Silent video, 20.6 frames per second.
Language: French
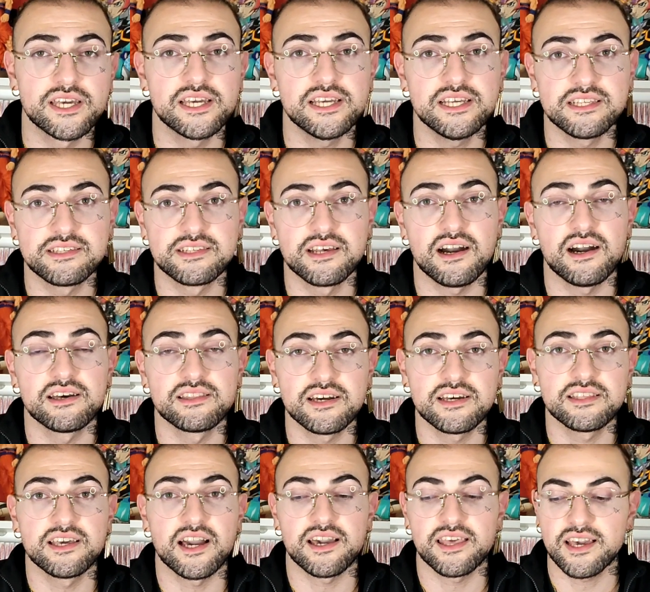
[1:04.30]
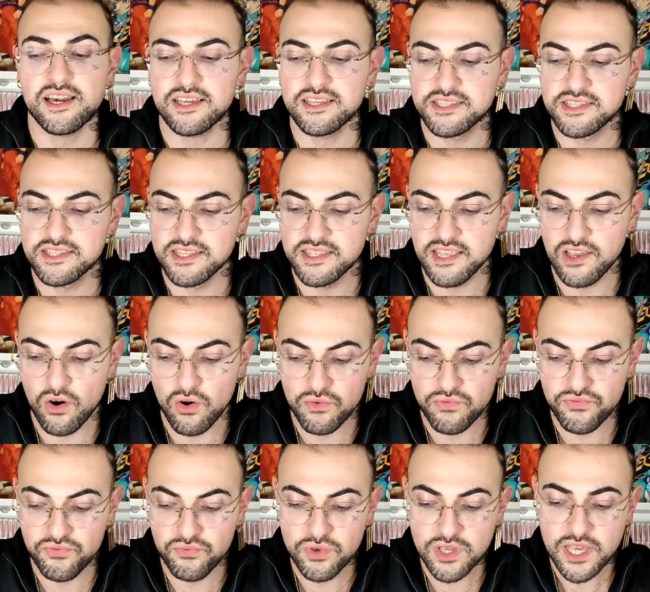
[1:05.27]
et Sarada, derrière il s'était
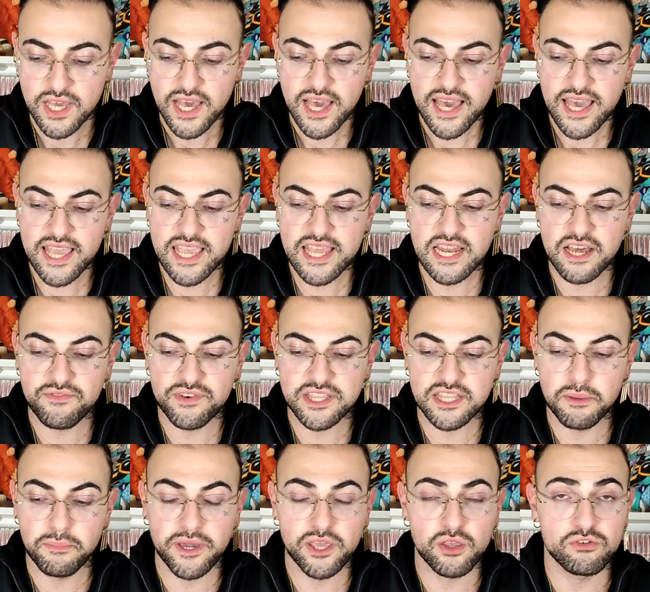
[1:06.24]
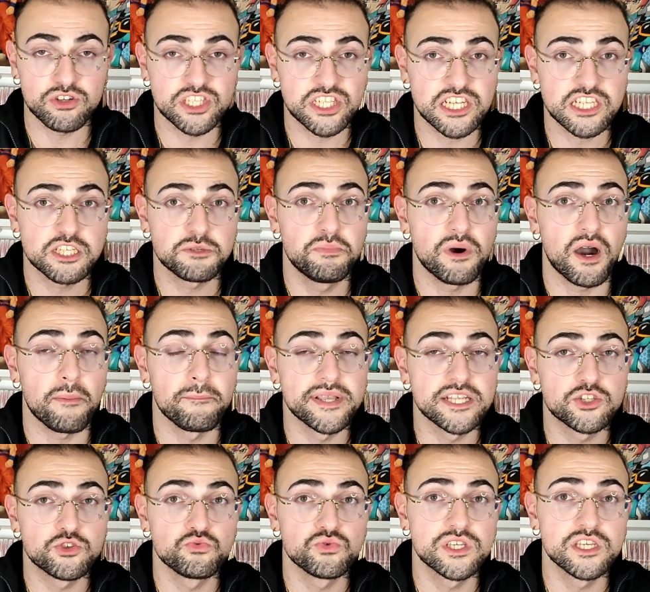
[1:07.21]
enfui il avait été pris en chasse par
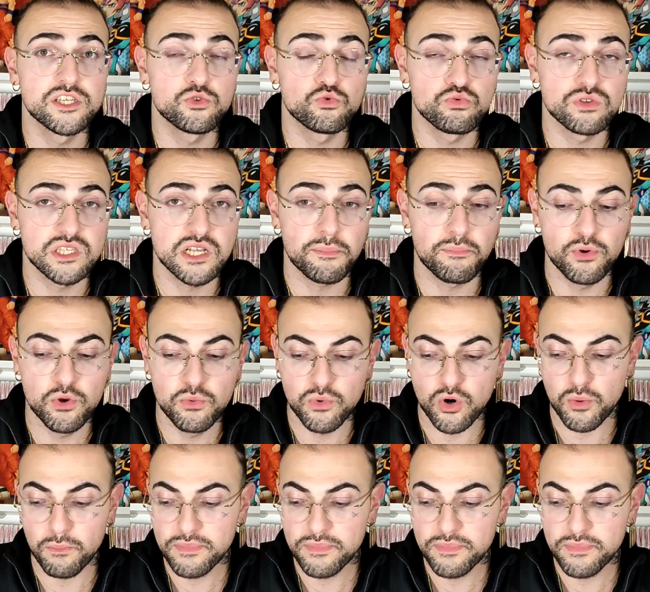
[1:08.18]
Mitsuki tout simplement.